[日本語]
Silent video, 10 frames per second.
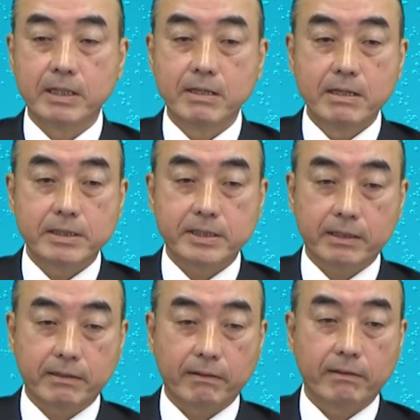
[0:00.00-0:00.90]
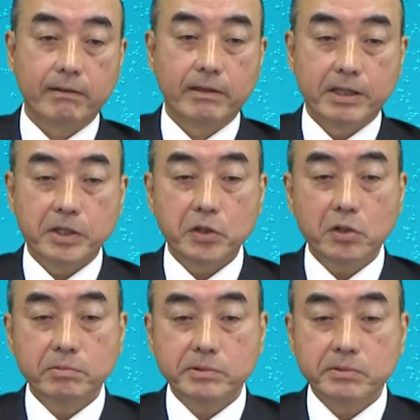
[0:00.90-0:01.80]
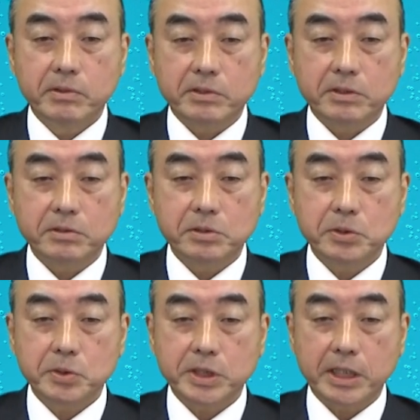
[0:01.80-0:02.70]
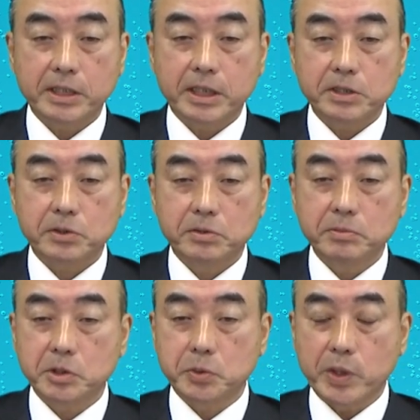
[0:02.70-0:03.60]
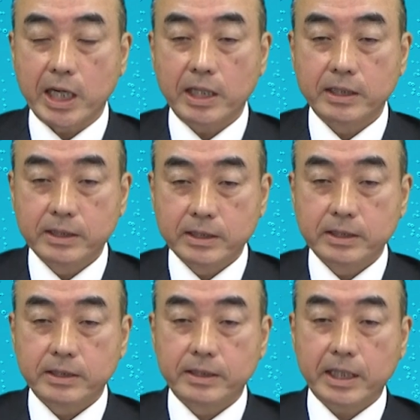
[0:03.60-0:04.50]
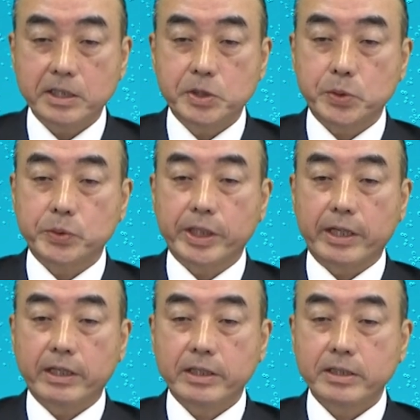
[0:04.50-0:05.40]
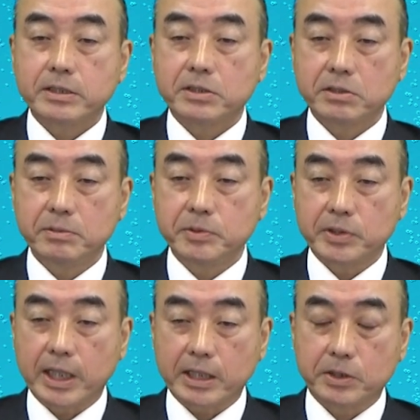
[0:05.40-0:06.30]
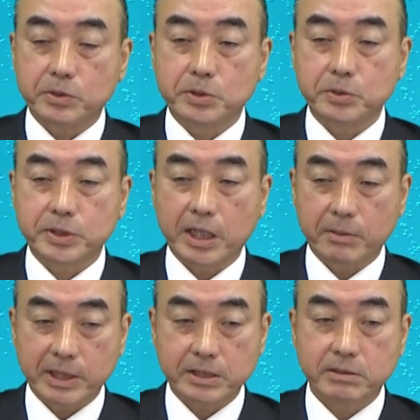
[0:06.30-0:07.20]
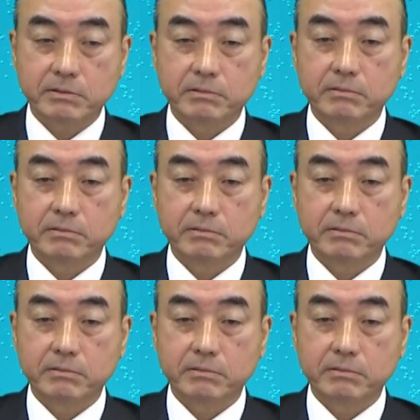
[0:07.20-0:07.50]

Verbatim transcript: さて、養分を吸収された食物は大腸で水分が吸収されます。